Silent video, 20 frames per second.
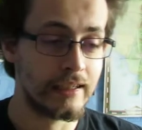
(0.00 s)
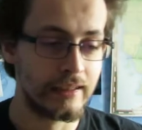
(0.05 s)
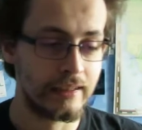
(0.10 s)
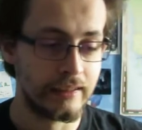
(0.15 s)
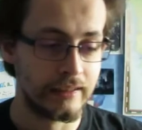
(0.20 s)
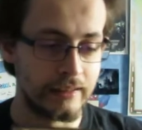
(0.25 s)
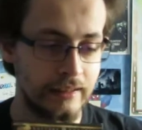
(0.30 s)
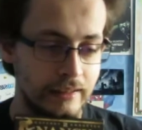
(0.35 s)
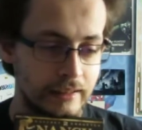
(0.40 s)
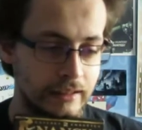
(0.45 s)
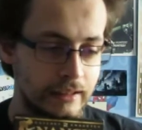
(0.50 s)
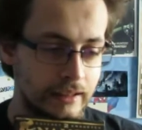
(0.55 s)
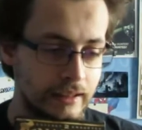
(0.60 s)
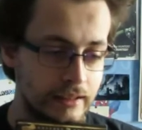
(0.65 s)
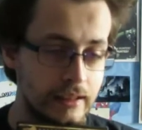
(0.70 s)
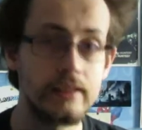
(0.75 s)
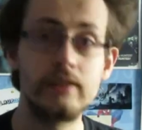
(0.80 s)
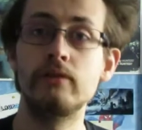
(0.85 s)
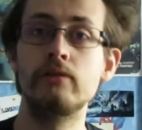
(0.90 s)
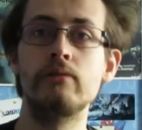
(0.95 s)
euh,
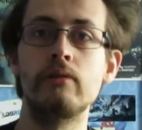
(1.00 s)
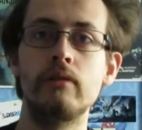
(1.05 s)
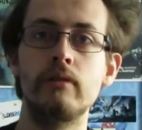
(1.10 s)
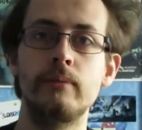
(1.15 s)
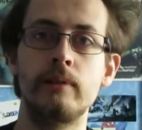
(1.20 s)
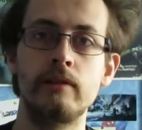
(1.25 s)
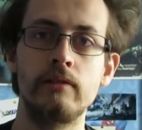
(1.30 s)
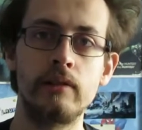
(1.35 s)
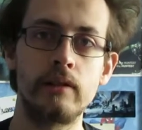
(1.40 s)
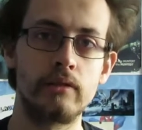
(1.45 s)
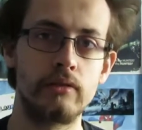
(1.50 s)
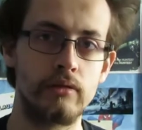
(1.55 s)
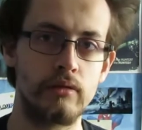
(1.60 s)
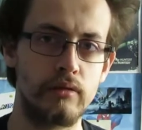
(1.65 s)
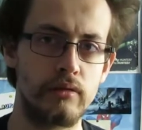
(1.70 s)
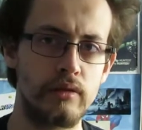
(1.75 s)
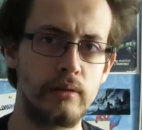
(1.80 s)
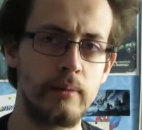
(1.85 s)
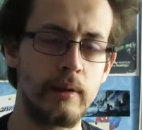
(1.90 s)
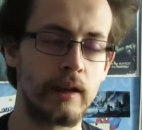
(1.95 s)
qui est sur le manoir
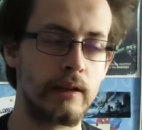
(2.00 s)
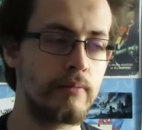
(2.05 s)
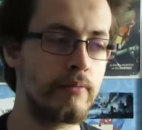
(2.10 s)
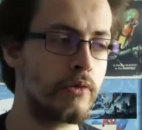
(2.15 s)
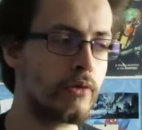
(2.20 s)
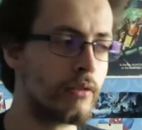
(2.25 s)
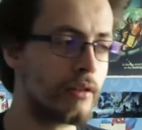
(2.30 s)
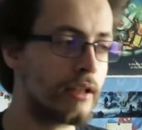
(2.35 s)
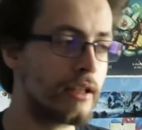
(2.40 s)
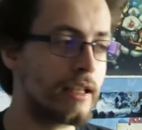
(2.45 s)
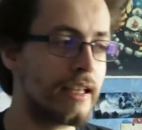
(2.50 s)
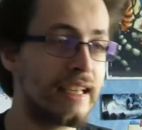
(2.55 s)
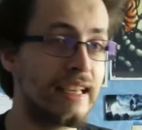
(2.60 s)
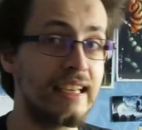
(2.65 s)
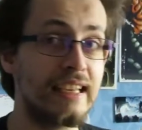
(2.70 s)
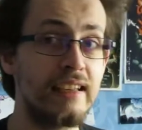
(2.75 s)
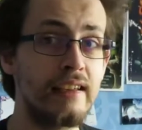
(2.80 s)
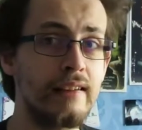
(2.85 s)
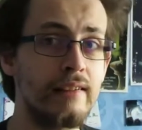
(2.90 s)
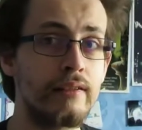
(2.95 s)
de, Blackmoor,
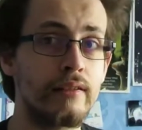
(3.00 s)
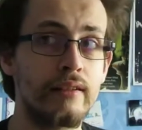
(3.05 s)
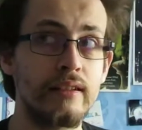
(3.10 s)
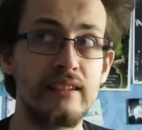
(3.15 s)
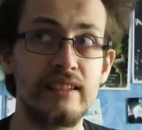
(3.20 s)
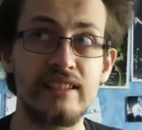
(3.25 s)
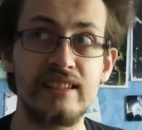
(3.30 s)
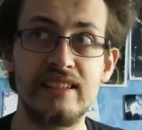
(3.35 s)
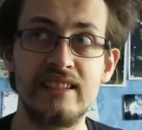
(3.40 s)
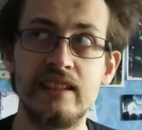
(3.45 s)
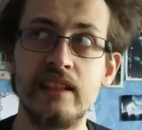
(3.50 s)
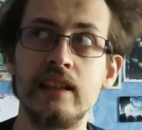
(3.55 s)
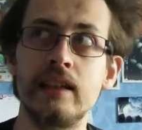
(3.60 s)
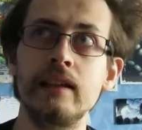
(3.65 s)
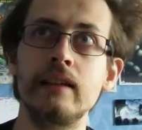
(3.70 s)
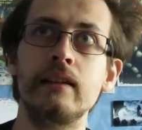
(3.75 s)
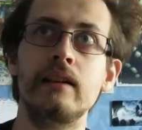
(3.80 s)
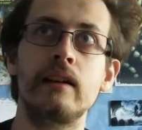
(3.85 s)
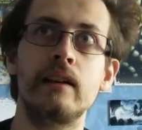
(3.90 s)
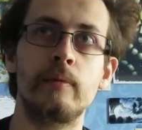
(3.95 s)
et
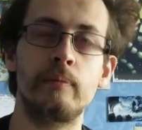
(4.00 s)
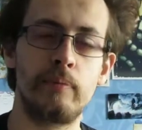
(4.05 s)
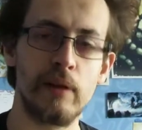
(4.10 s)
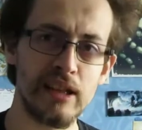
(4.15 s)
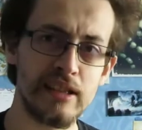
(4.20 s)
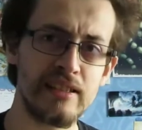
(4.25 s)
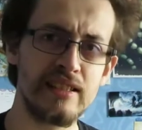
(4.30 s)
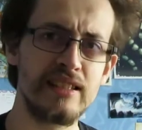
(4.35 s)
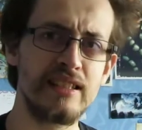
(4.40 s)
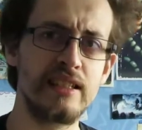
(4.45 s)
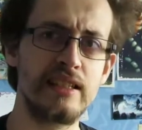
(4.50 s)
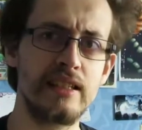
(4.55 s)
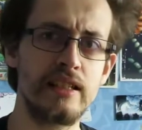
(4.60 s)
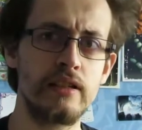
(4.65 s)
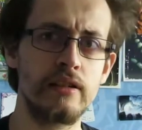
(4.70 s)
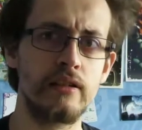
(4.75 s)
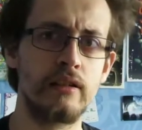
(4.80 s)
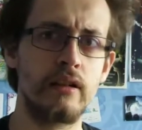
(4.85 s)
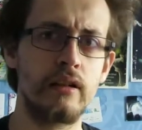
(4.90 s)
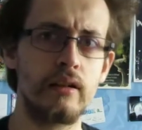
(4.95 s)
c'est pas
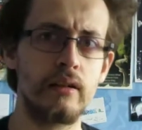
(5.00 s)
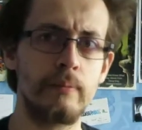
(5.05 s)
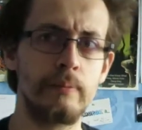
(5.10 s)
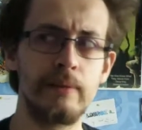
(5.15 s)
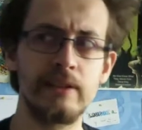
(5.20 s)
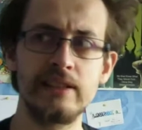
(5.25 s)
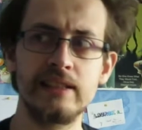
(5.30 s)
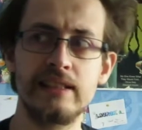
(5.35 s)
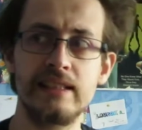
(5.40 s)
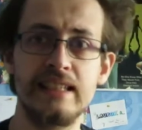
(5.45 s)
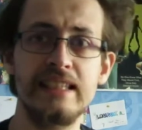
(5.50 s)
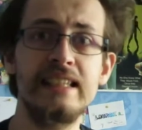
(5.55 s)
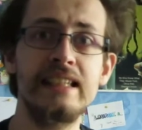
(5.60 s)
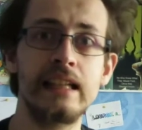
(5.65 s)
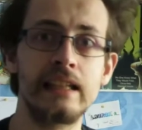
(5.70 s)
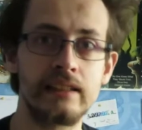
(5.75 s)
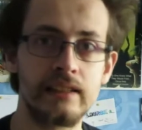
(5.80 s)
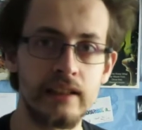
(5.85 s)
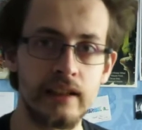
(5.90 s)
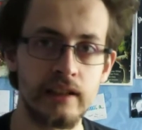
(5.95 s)
si, euh, pas si
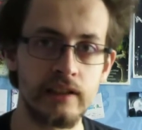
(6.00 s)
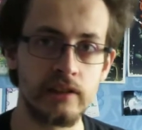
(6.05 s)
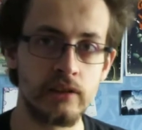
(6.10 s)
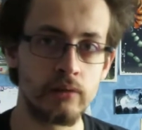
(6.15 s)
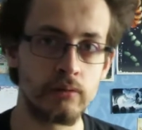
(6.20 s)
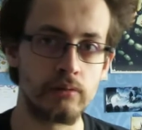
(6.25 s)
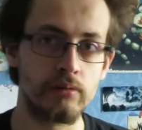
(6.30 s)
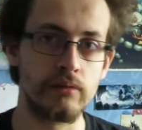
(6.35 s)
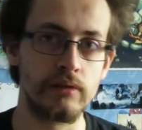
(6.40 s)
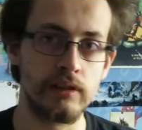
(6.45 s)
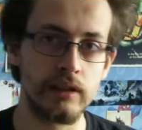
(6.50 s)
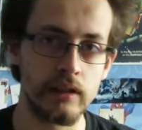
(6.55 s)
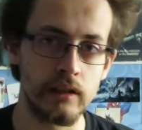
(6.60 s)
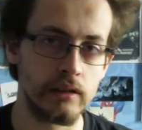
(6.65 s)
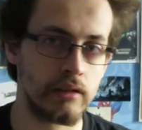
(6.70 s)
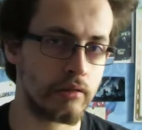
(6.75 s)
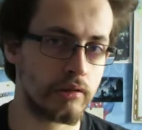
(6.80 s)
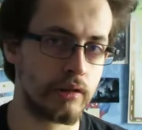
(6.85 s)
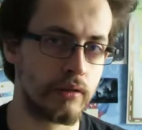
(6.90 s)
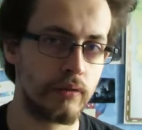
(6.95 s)
inintéressant que ça,
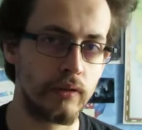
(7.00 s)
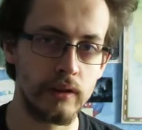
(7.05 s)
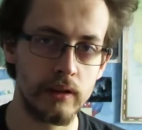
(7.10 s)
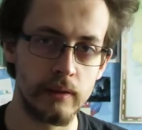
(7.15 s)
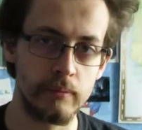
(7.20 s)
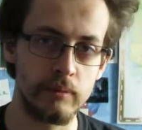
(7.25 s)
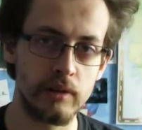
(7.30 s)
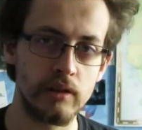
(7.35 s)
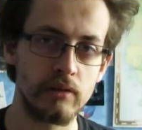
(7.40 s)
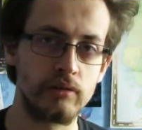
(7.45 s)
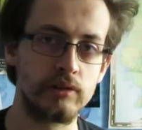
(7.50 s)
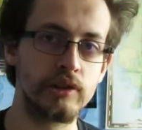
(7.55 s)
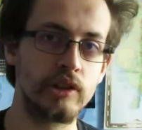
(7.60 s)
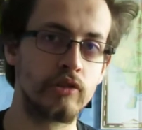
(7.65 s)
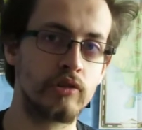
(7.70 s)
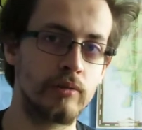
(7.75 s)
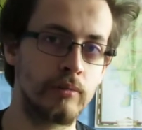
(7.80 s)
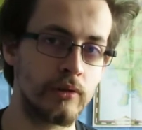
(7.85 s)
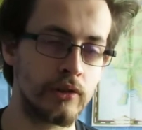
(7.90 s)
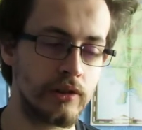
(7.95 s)
d'ailleurs j'ai fait des petites
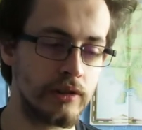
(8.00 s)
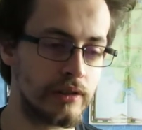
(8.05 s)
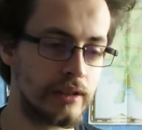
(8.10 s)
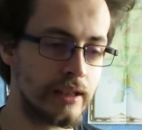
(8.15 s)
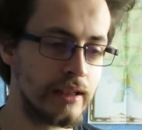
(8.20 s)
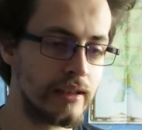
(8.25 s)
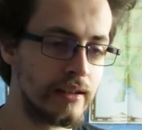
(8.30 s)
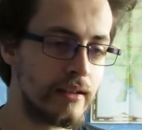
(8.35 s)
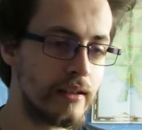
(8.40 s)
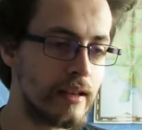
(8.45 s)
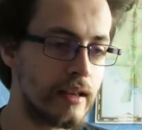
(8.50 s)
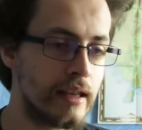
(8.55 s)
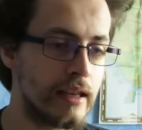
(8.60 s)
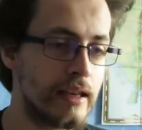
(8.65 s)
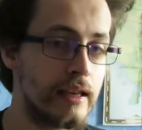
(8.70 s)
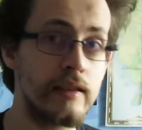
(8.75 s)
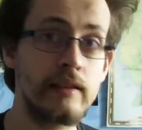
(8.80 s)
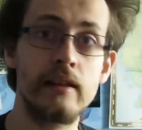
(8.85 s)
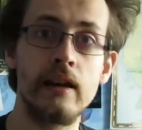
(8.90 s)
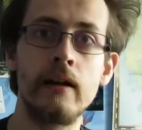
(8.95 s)
recherches de mon côté,
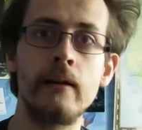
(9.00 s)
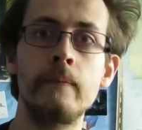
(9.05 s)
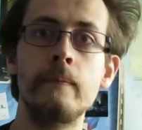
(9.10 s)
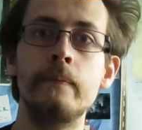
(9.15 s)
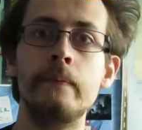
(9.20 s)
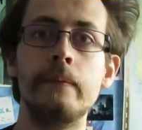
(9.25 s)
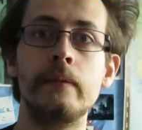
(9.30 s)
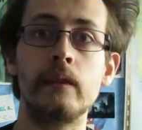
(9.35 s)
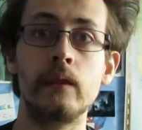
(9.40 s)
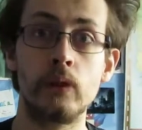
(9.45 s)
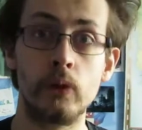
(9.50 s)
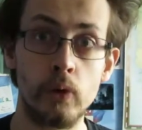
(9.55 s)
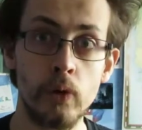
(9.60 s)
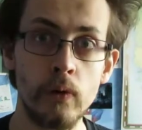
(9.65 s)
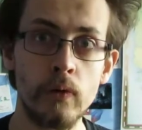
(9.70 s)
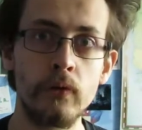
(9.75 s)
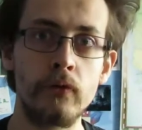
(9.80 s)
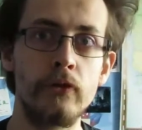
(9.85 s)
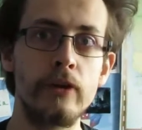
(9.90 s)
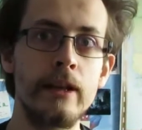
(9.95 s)
et il y a
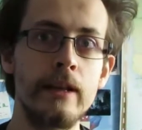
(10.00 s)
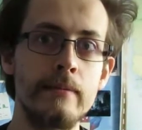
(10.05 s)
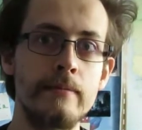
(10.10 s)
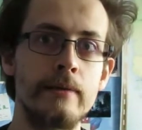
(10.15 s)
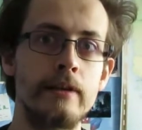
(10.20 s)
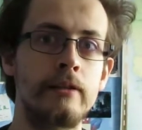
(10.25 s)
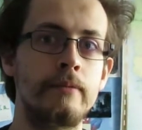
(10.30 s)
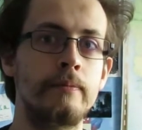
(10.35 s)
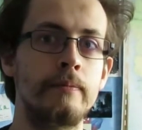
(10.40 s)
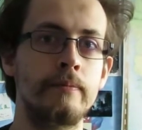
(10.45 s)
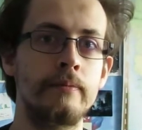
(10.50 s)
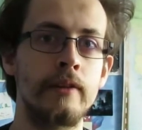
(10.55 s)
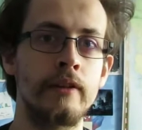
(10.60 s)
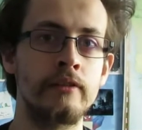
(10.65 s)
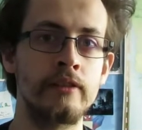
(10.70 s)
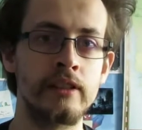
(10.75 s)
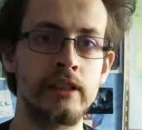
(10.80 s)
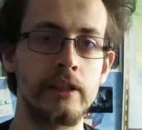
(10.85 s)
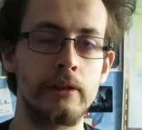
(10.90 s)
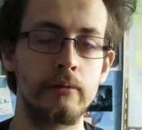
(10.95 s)
deux films
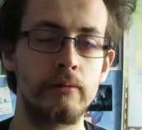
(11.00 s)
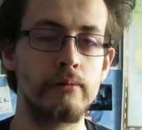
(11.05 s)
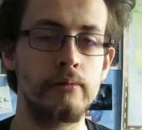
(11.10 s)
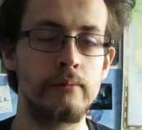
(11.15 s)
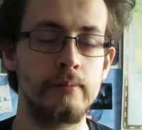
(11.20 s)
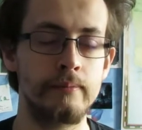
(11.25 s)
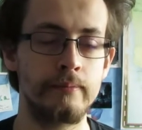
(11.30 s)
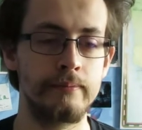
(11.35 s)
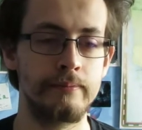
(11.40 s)
Nancy Drew,